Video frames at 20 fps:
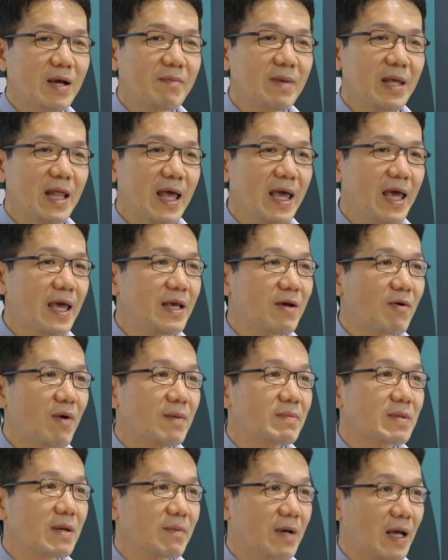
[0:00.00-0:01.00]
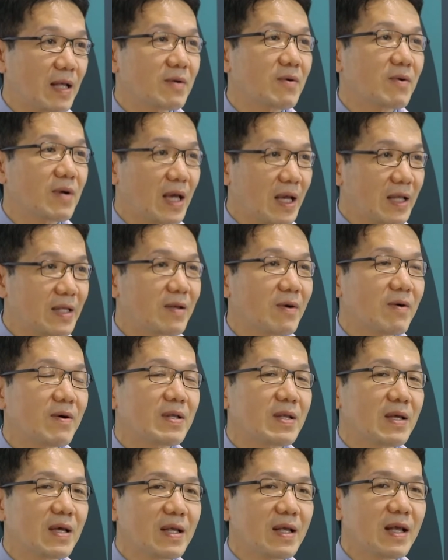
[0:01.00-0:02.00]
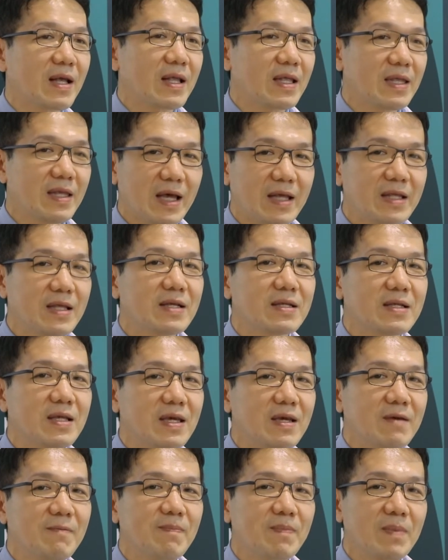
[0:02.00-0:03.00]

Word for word: ยังไม่ได้ให้ความสำคัญของการนอนนะอันนี้อันหนึ่งที่